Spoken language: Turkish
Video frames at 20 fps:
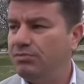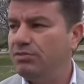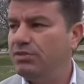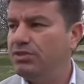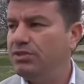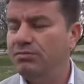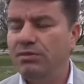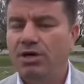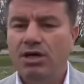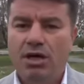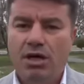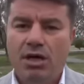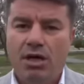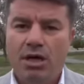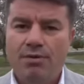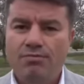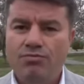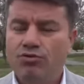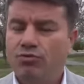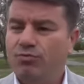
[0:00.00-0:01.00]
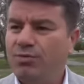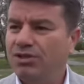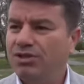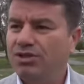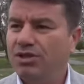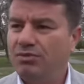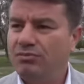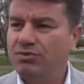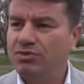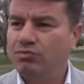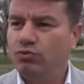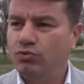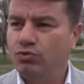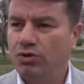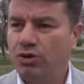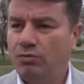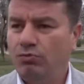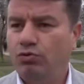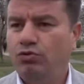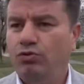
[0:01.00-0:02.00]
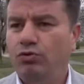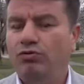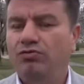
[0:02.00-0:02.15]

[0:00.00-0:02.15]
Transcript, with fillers: bizim en büyük başarımız burada bu.